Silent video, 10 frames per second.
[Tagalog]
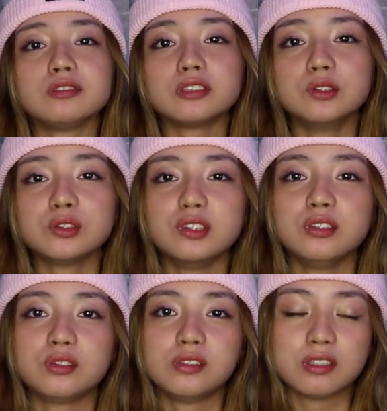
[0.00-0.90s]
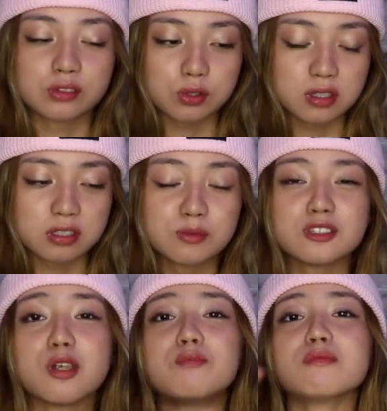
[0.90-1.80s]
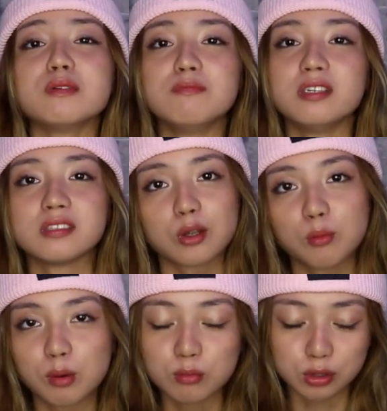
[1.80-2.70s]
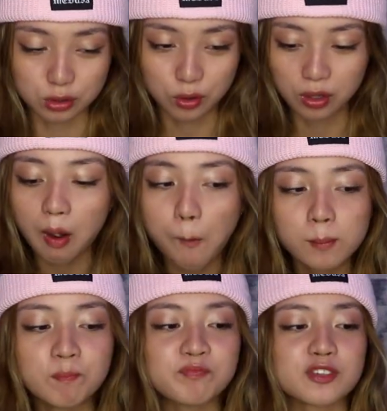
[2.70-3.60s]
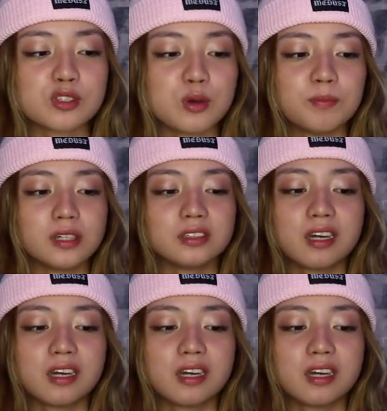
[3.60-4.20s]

o, oh, unti-untiin ko lang to kasi sobrang mabilis ako mabusog. So, pag